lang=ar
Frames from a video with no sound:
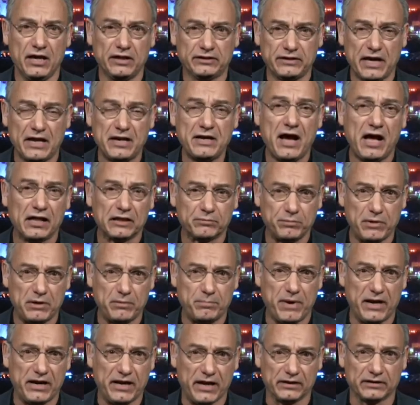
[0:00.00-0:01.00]
تنهض
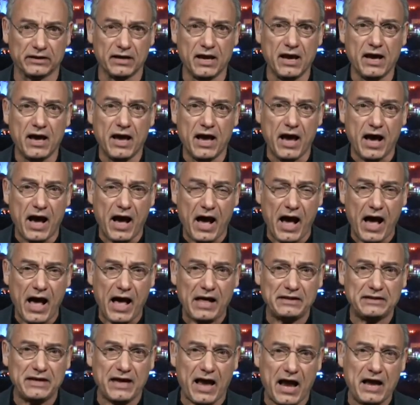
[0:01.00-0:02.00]
بالبلد
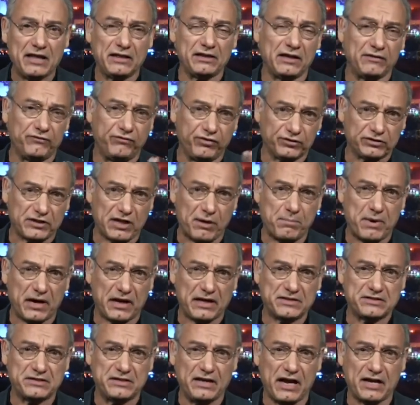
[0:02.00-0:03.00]
هذه أيضا في الطبقة
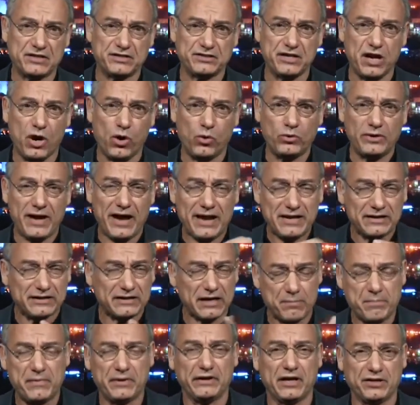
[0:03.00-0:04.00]
السياسية هنالك
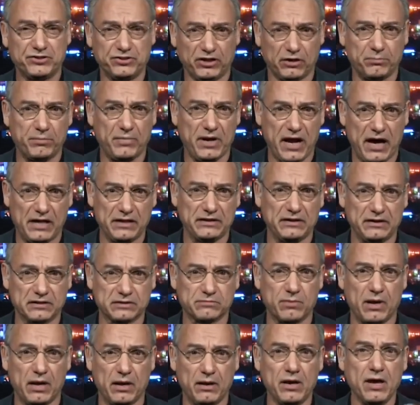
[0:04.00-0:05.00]
من يشعر بهذه
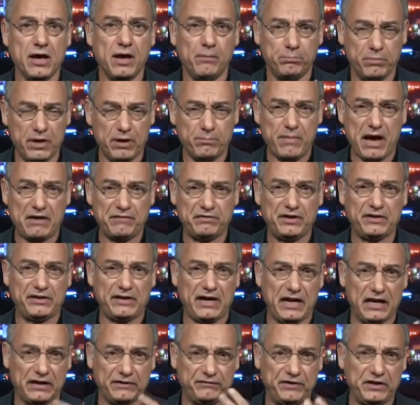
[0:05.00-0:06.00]
النسبة بما في
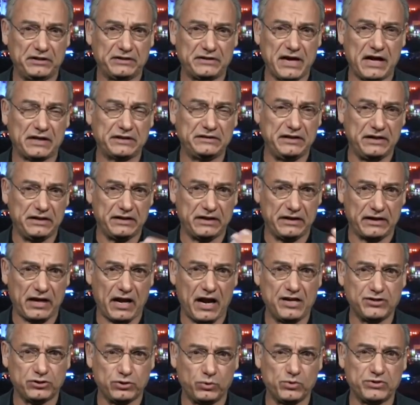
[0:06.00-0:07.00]
ذلك في تقدير
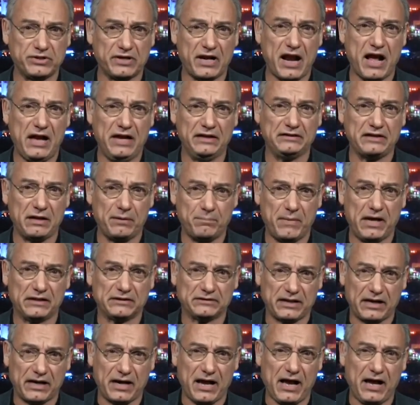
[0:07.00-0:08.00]
رئيس الوزراء عندما
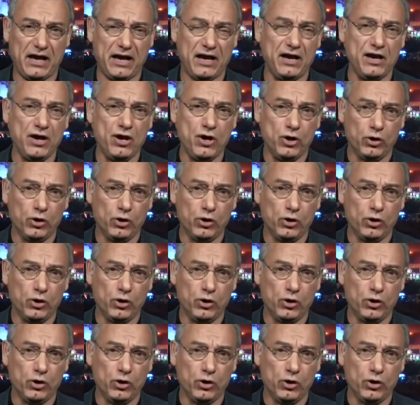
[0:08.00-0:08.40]
طرح